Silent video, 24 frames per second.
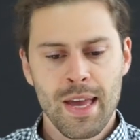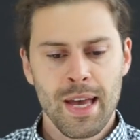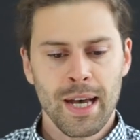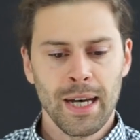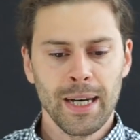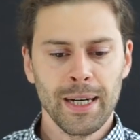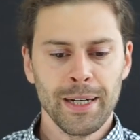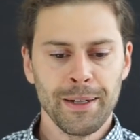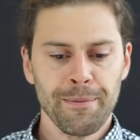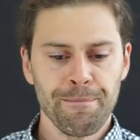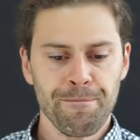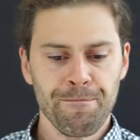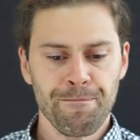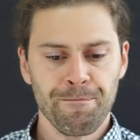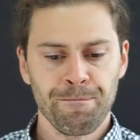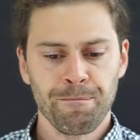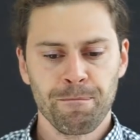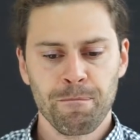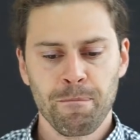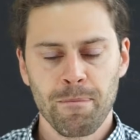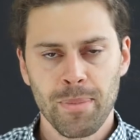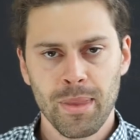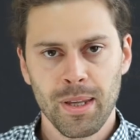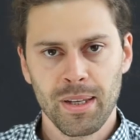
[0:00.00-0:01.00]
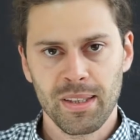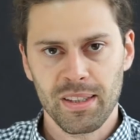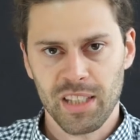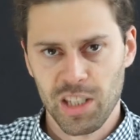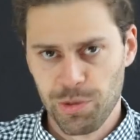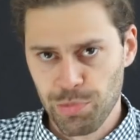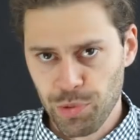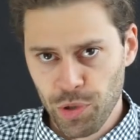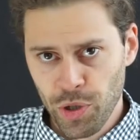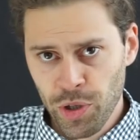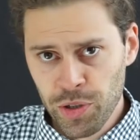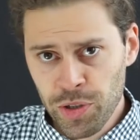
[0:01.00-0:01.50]
Ähm, das
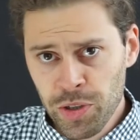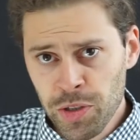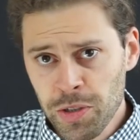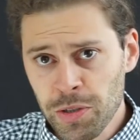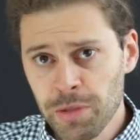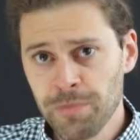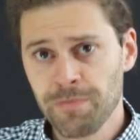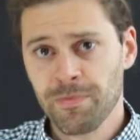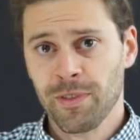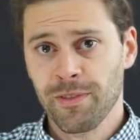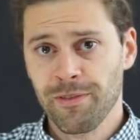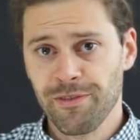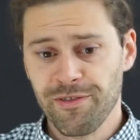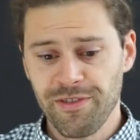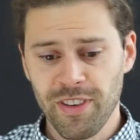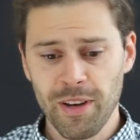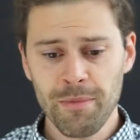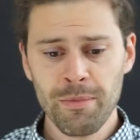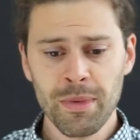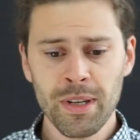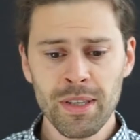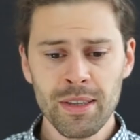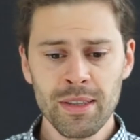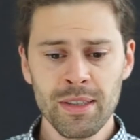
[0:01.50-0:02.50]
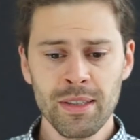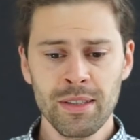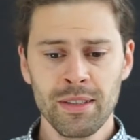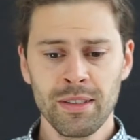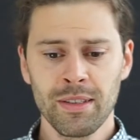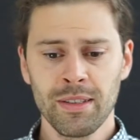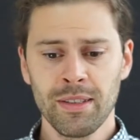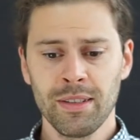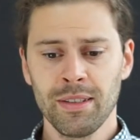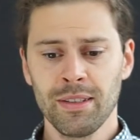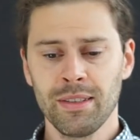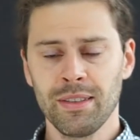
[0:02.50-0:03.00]
bedeutet, wenn man
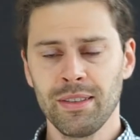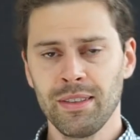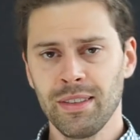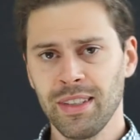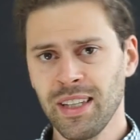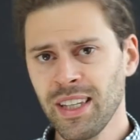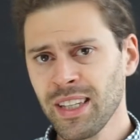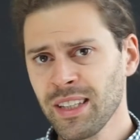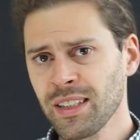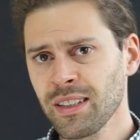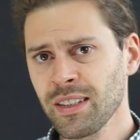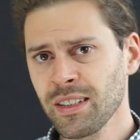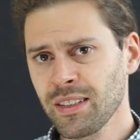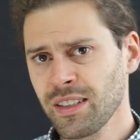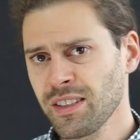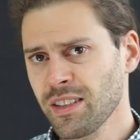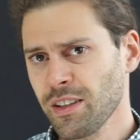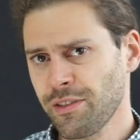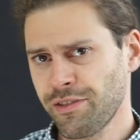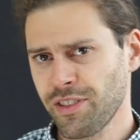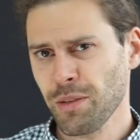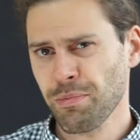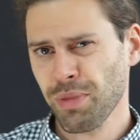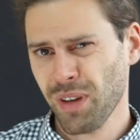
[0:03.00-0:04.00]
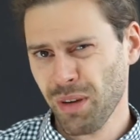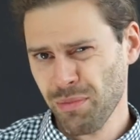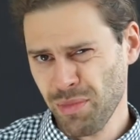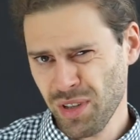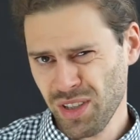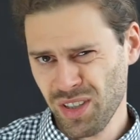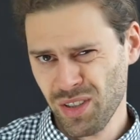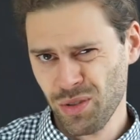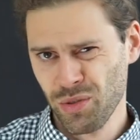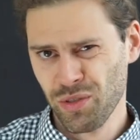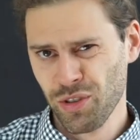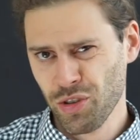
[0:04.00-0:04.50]
jede dieser vier
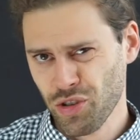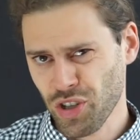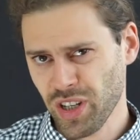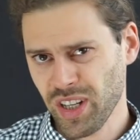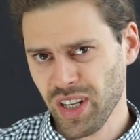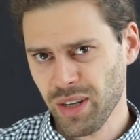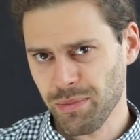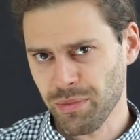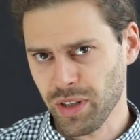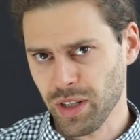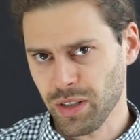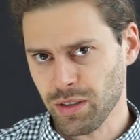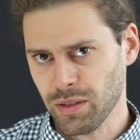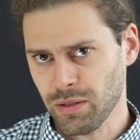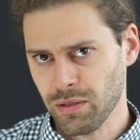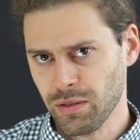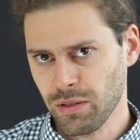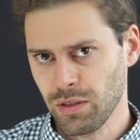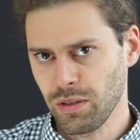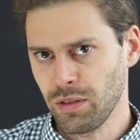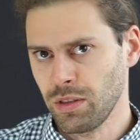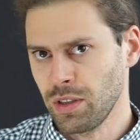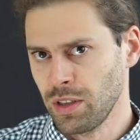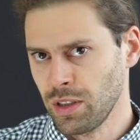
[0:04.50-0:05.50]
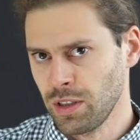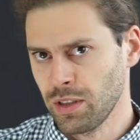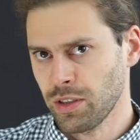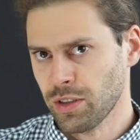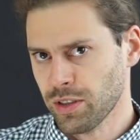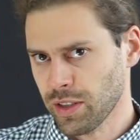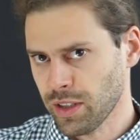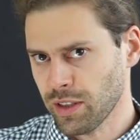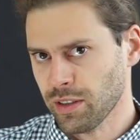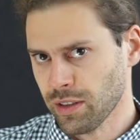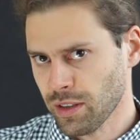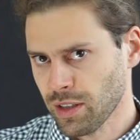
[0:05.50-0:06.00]
Prämissen unterschreiben kann, die
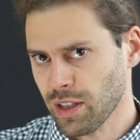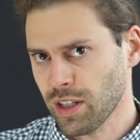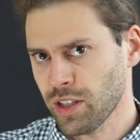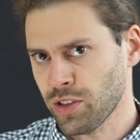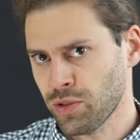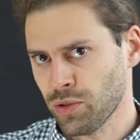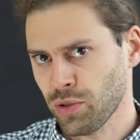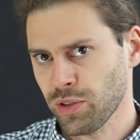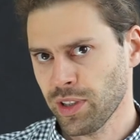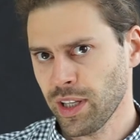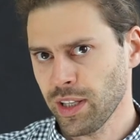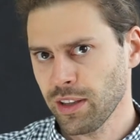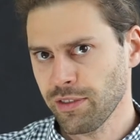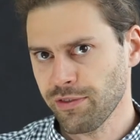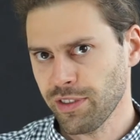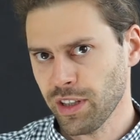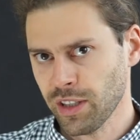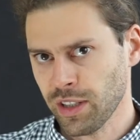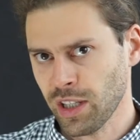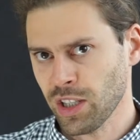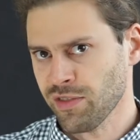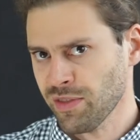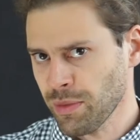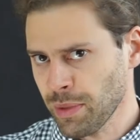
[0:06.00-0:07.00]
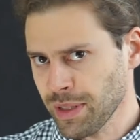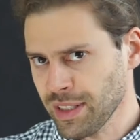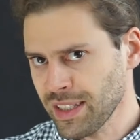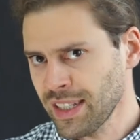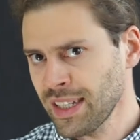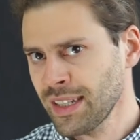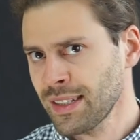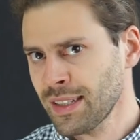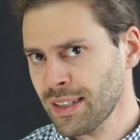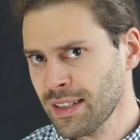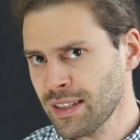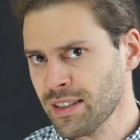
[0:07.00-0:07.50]
ich Ihnen gleich noch nennen werde. Also wenn man
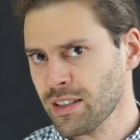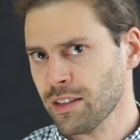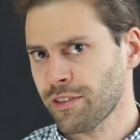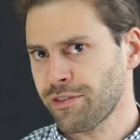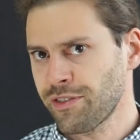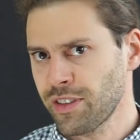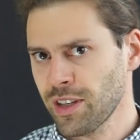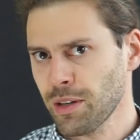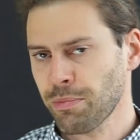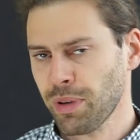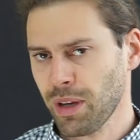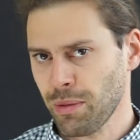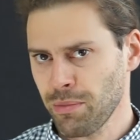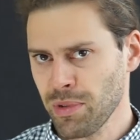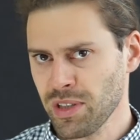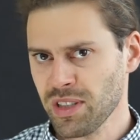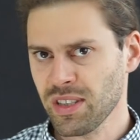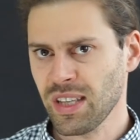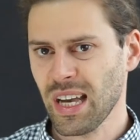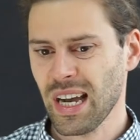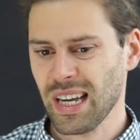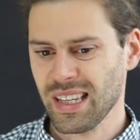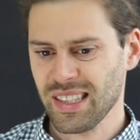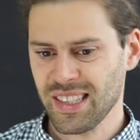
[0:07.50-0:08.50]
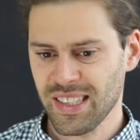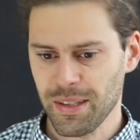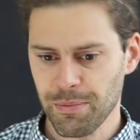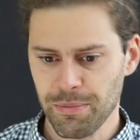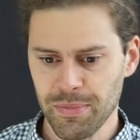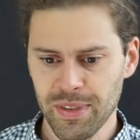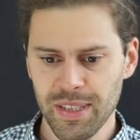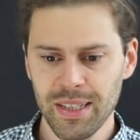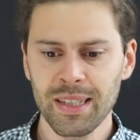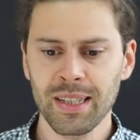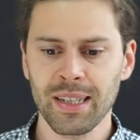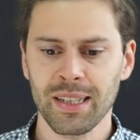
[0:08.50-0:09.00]
jede dieser vier Prämissen
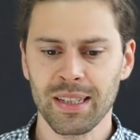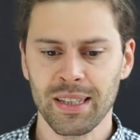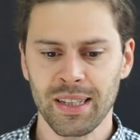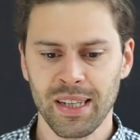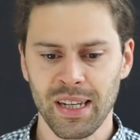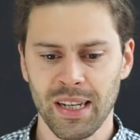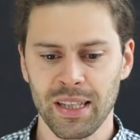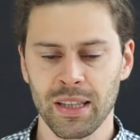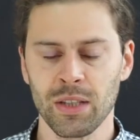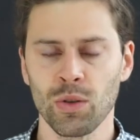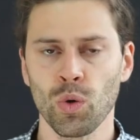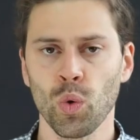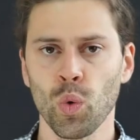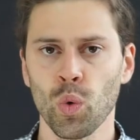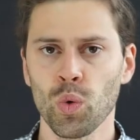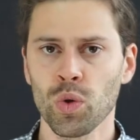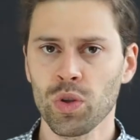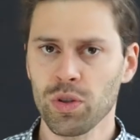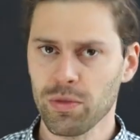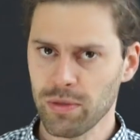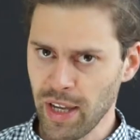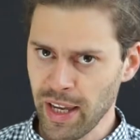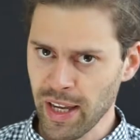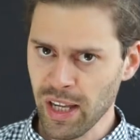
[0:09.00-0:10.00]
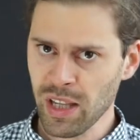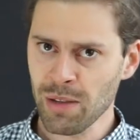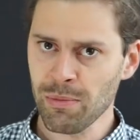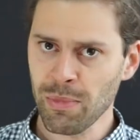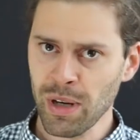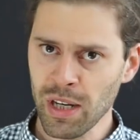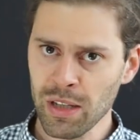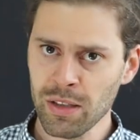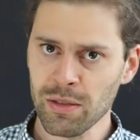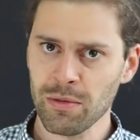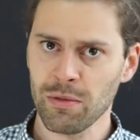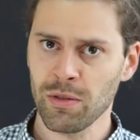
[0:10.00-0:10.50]
akzeptieren kann und Nagel
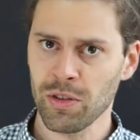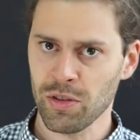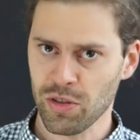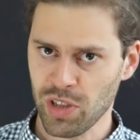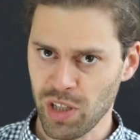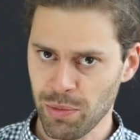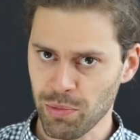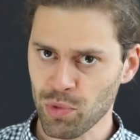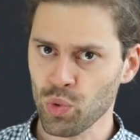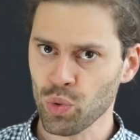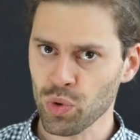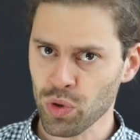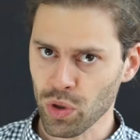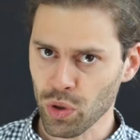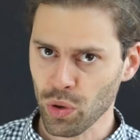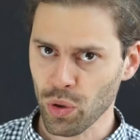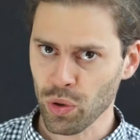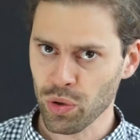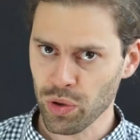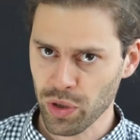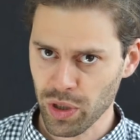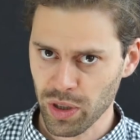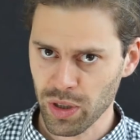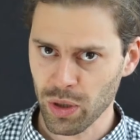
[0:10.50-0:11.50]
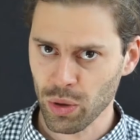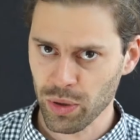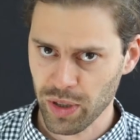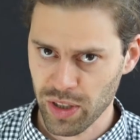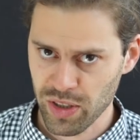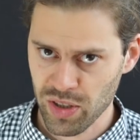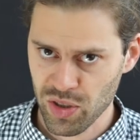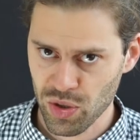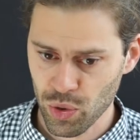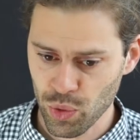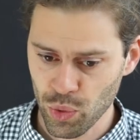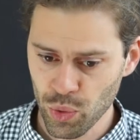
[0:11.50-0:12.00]
meint, es gibt gute Gründe, genau
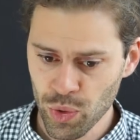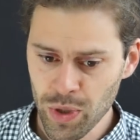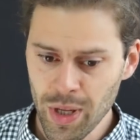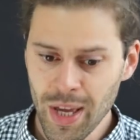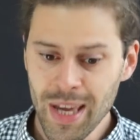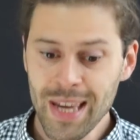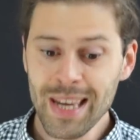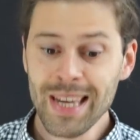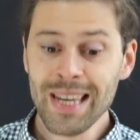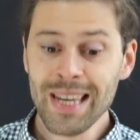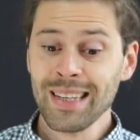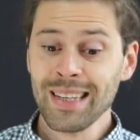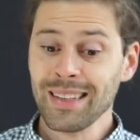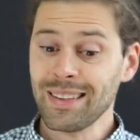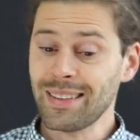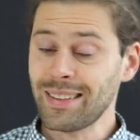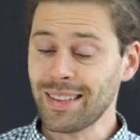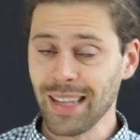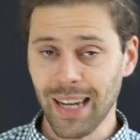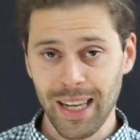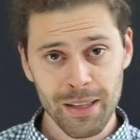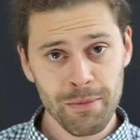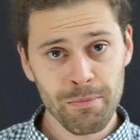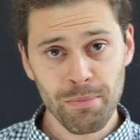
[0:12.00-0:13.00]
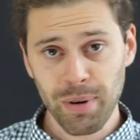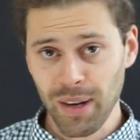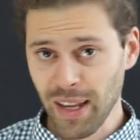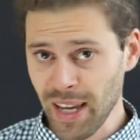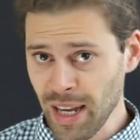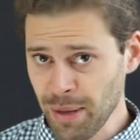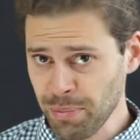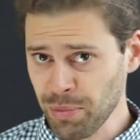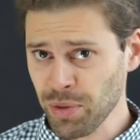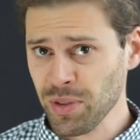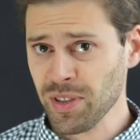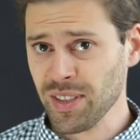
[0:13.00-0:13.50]
das zu tun, dann
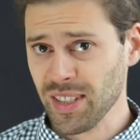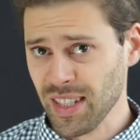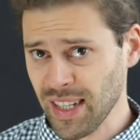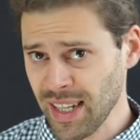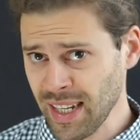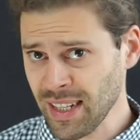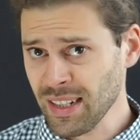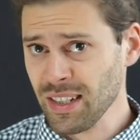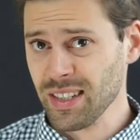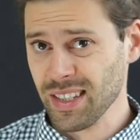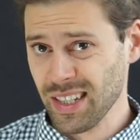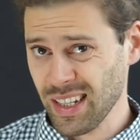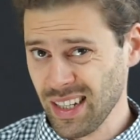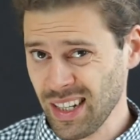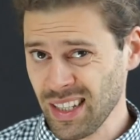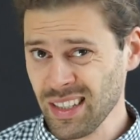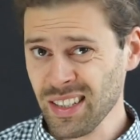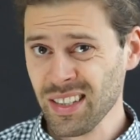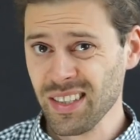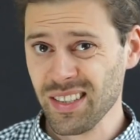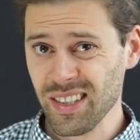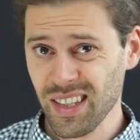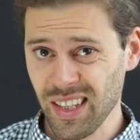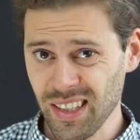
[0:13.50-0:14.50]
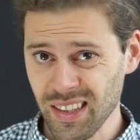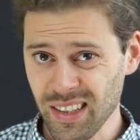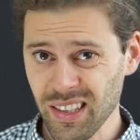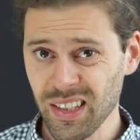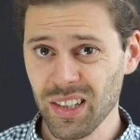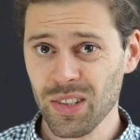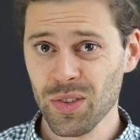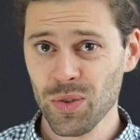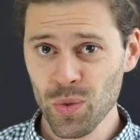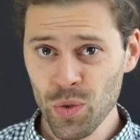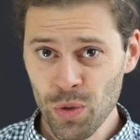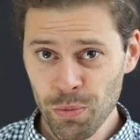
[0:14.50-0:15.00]
bleibt uns eigentlich gar nichts
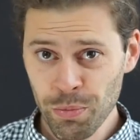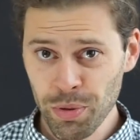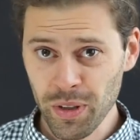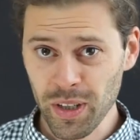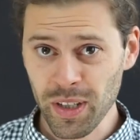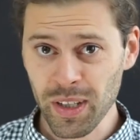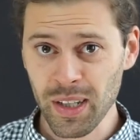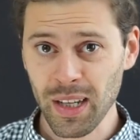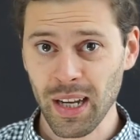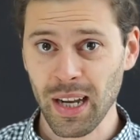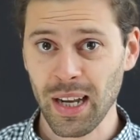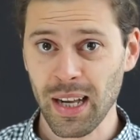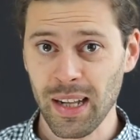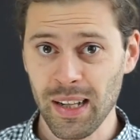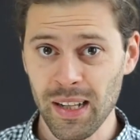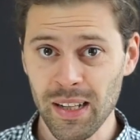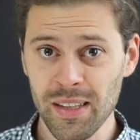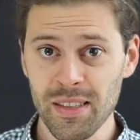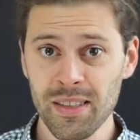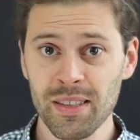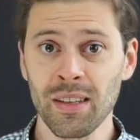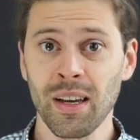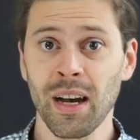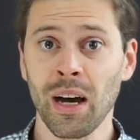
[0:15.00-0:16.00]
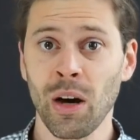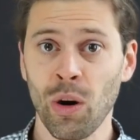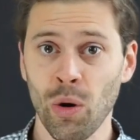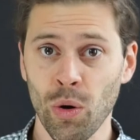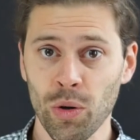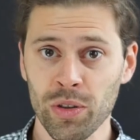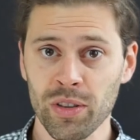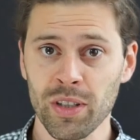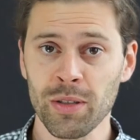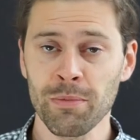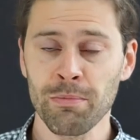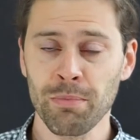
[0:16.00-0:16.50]
anderes übrig, als
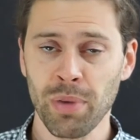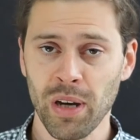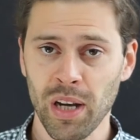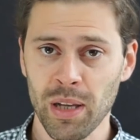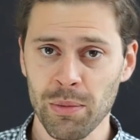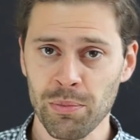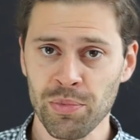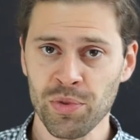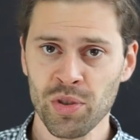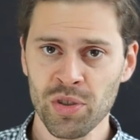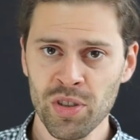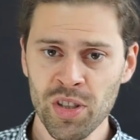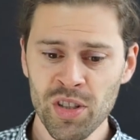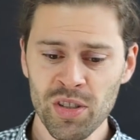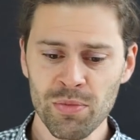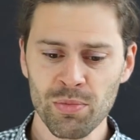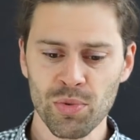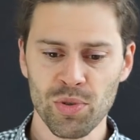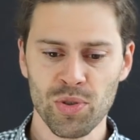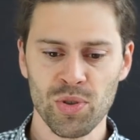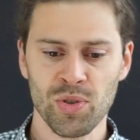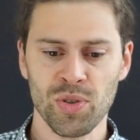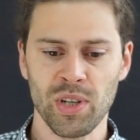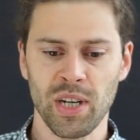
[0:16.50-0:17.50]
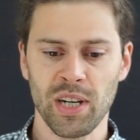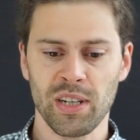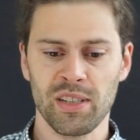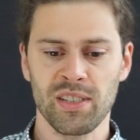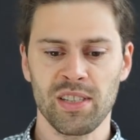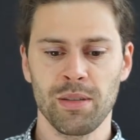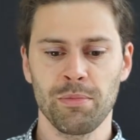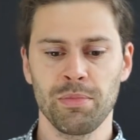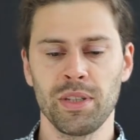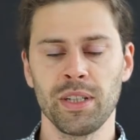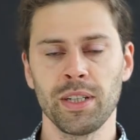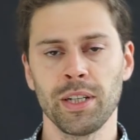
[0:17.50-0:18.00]
auch den Panpsychismus zu
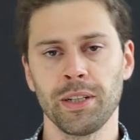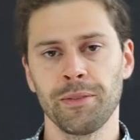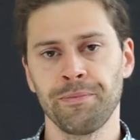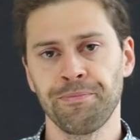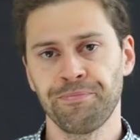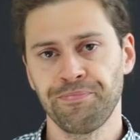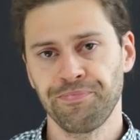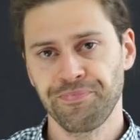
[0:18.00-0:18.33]
akzeptieren.